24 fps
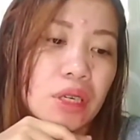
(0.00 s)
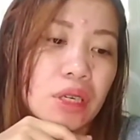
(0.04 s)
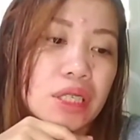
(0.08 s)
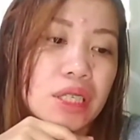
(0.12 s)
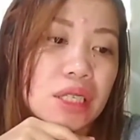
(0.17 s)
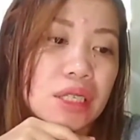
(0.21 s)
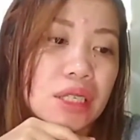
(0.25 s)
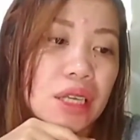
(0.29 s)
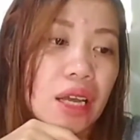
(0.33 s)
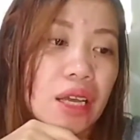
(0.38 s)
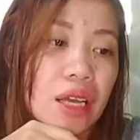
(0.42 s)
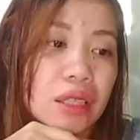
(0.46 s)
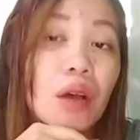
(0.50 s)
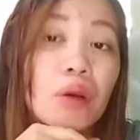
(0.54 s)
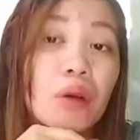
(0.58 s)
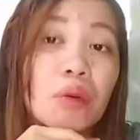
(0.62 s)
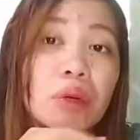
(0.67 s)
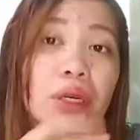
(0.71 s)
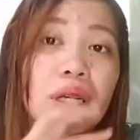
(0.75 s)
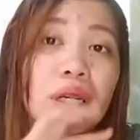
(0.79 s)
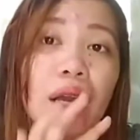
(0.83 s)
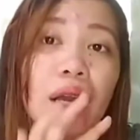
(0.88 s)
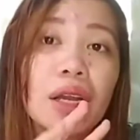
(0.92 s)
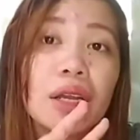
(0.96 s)
to kasi sayang na
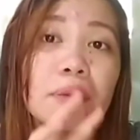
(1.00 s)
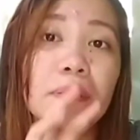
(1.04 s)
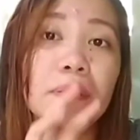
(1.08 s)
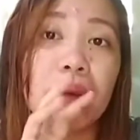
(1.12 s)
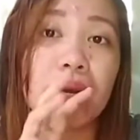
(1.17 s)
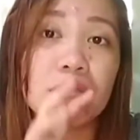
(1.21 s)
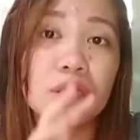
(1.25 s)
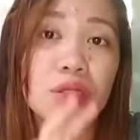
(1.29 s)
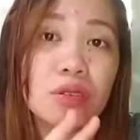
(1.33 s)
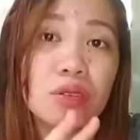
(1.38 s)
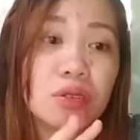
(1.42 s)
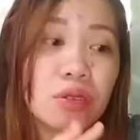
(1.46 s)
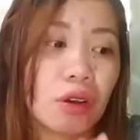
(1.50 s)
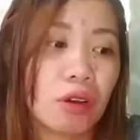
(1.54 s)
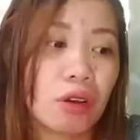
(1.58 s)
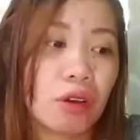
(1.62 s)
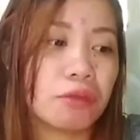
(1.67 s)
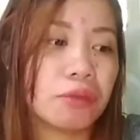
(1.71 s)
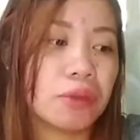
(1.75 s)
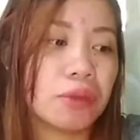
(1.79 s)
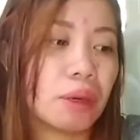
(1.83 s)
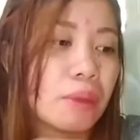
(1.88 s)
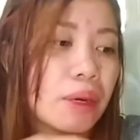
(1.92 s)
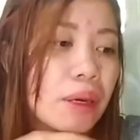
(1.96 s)
100 pesos off
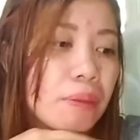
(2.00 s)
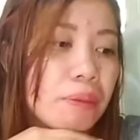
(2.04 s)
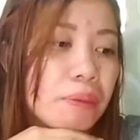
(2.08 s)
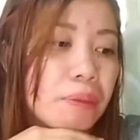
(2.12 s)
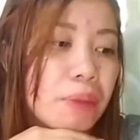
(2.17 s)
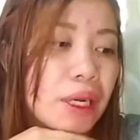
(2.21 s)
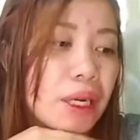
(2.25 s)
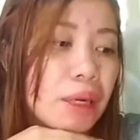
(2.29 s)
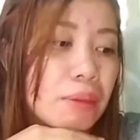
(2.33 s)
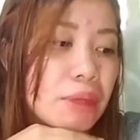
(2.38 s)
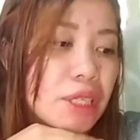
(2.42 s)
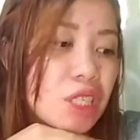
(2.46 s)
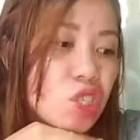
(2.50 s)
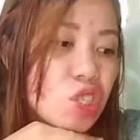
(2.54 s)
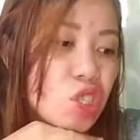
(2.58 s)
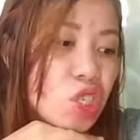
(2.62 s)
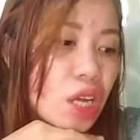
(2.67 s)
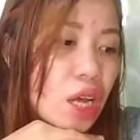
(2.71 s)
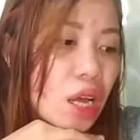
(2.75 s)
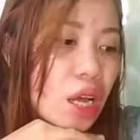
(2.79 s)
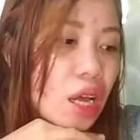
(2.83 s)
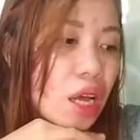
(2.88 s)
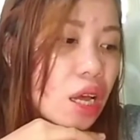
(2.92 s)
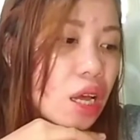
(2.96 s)
na pa naman
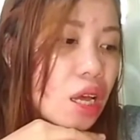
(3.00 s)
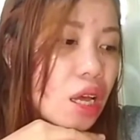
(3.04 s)
siya.